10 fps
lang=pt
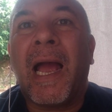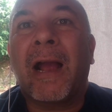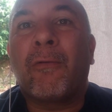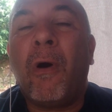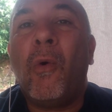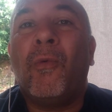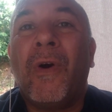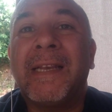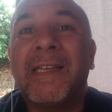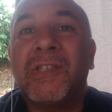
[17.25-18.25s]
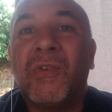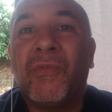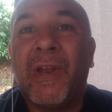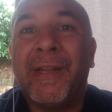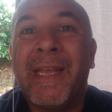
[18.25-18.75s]
a qual faz a
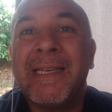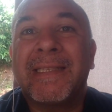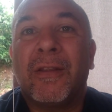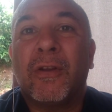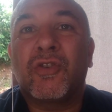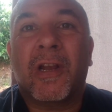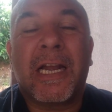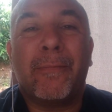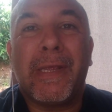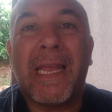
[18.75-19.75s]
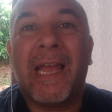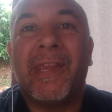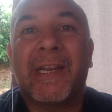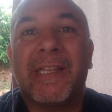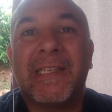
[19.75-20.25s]
diferença na sua
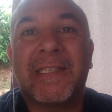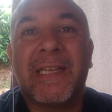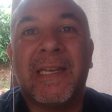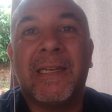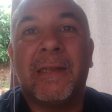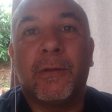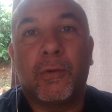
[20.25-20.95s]
caminhada cristã